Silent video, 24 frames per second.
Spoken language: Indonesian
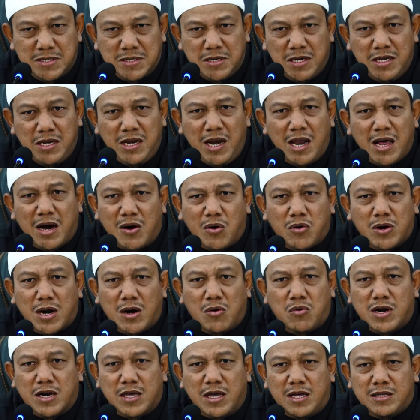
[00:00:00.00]
Inilah
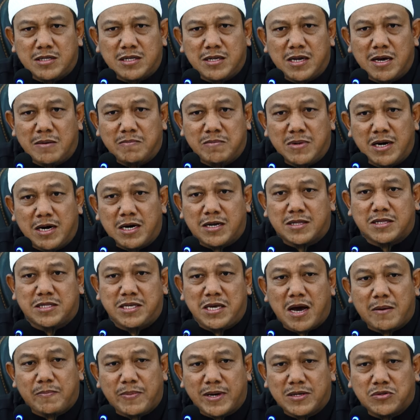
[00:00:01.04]
orang-orang yang tidak
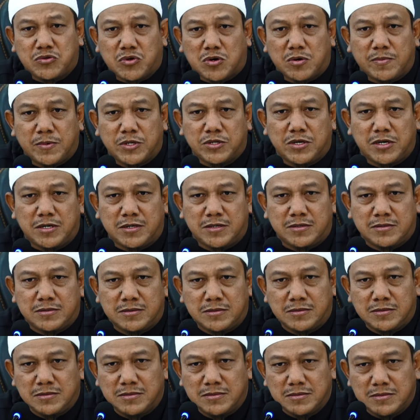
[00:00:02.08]
mengerti apa itu Ramadan.
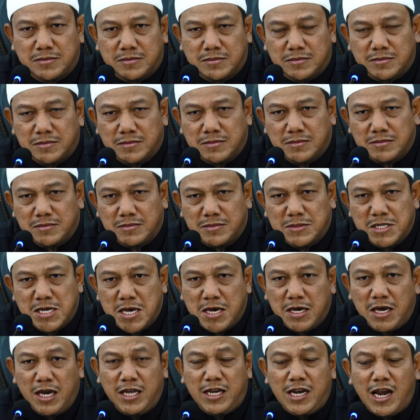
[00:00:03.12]

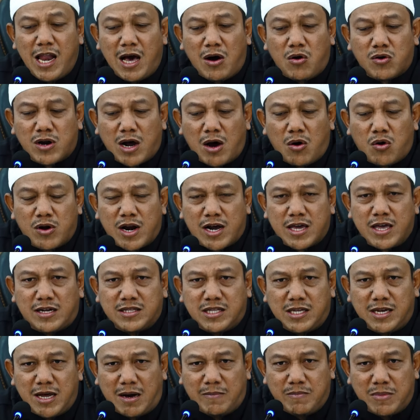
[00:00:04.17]
Inilah orang-orang yang
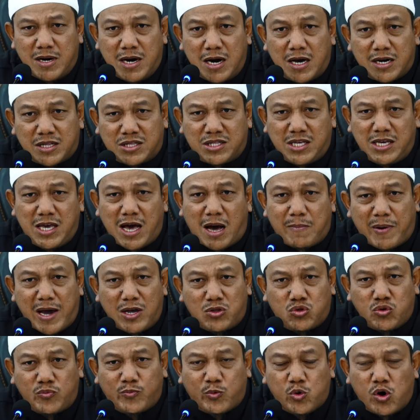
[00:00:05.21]
tidak mengerti apa
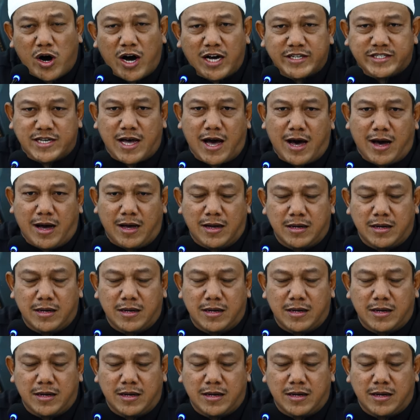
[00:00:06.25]
itu puasa.